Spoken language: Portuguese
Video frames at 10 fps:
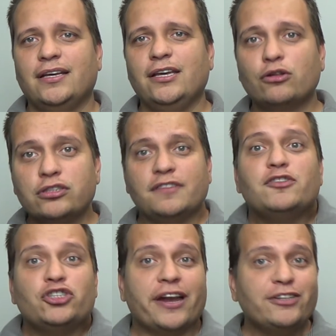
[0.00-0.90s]
Inclusive
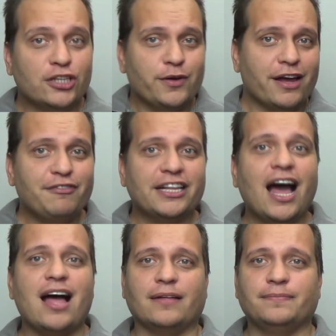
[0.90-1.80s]
o direito de não
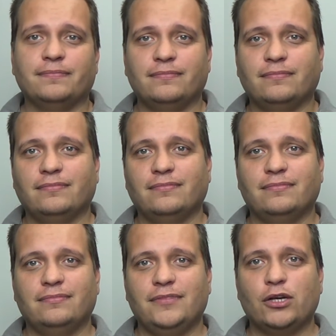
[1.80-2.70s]
engravidar.
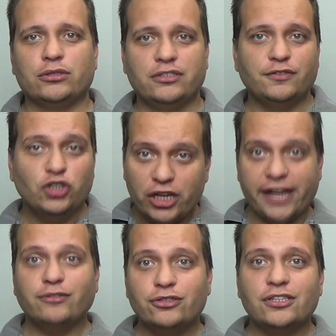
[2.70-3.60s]
Inclusive o
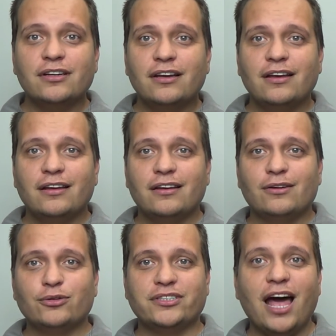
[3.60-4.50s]
direito de
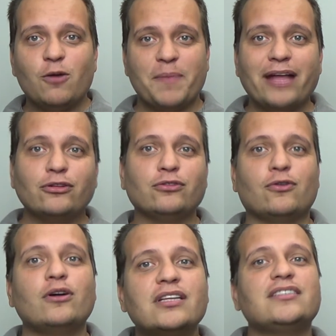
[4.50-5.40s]
usar o método
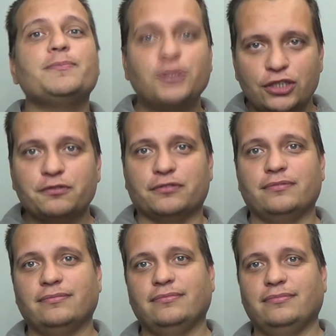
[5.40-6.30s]
contraceptivo.
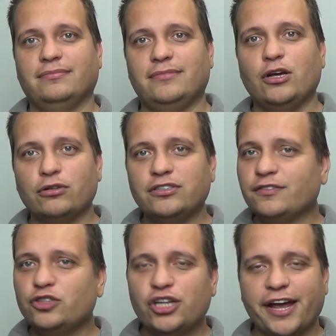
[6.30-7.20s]

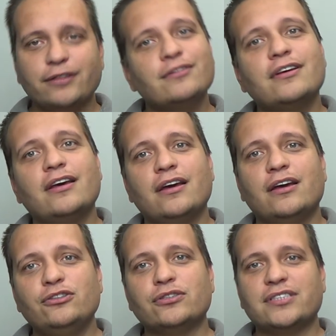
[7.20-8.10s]
Inclusive o direito
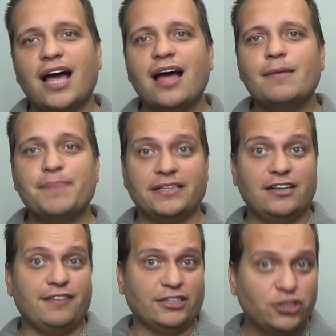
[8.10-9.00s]
de usar
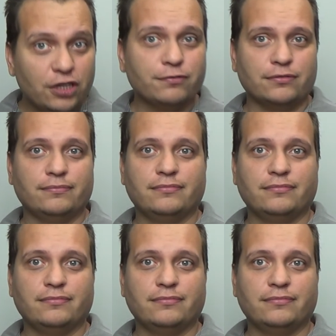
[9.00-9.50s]
preservativo.